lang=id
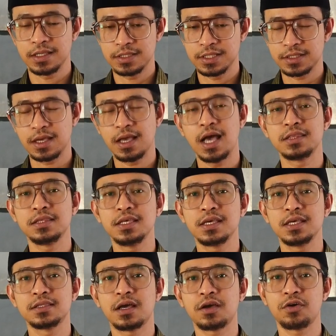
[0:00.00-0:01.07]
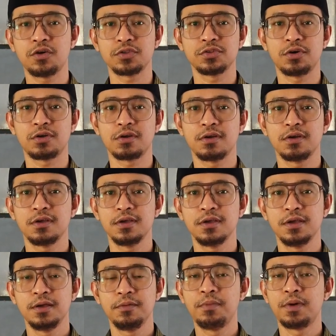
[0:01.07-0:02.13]
Ketika hati kita kotor,
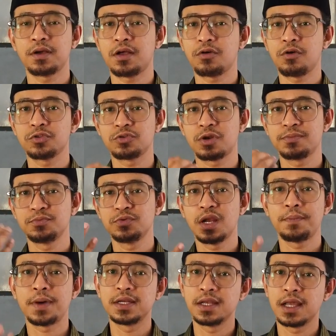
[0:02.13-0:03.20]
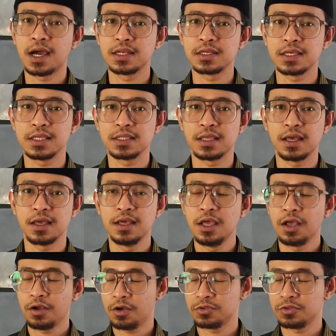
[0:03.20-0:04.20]
maka kotor pula pandangan kita,